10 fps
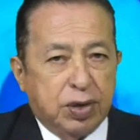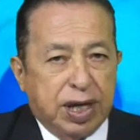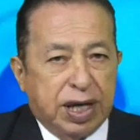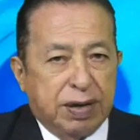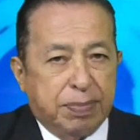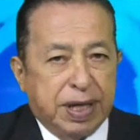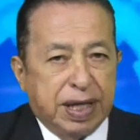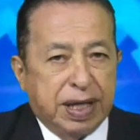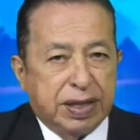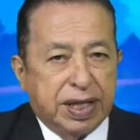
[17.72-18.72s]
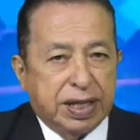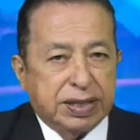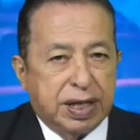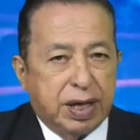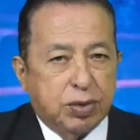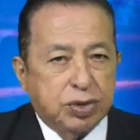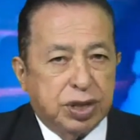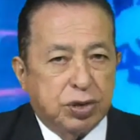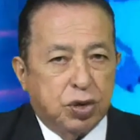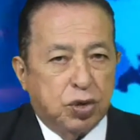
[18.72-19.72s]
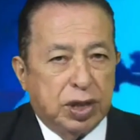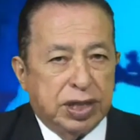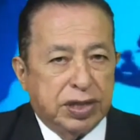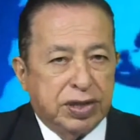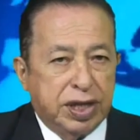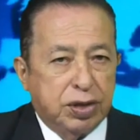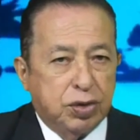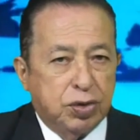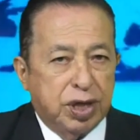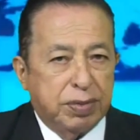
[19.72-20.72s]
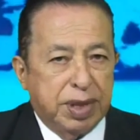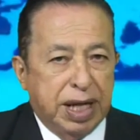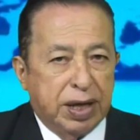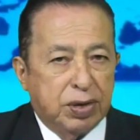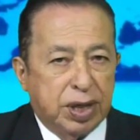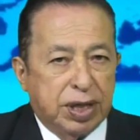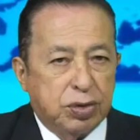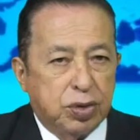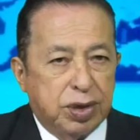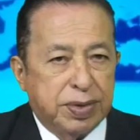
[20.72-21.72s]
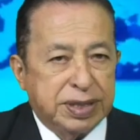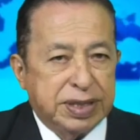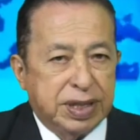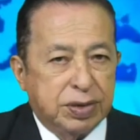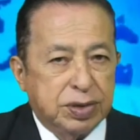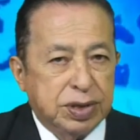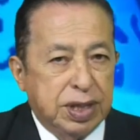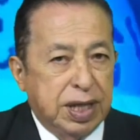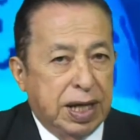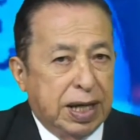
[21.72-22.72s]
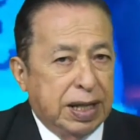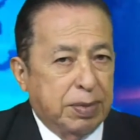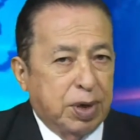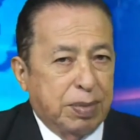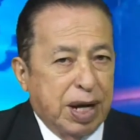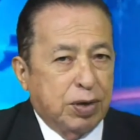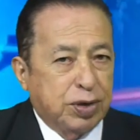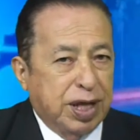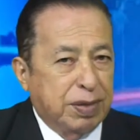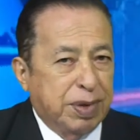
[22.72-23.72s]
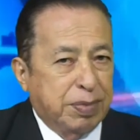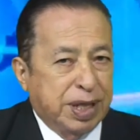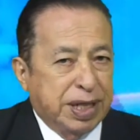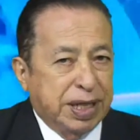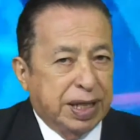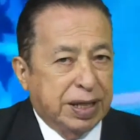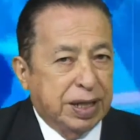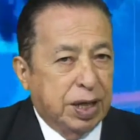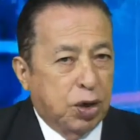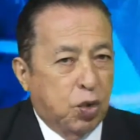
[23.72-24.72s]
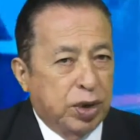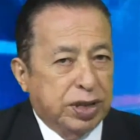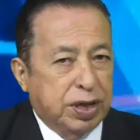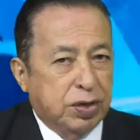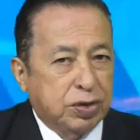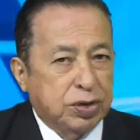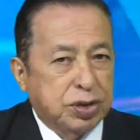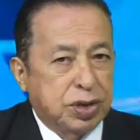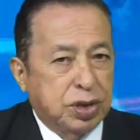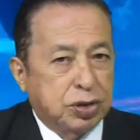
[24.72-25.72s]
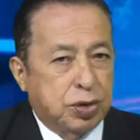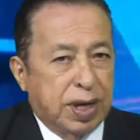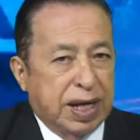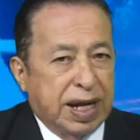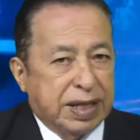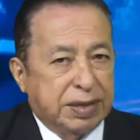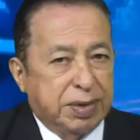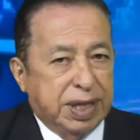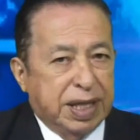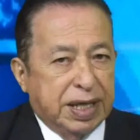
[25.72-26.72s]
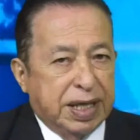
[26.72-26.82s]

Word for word: de la campaña de Andrés Arauz en todo el distrito, en Milagro y cantones vecinos. Le damos la más cordial bienvenida. Cuéntenos sobre las actividades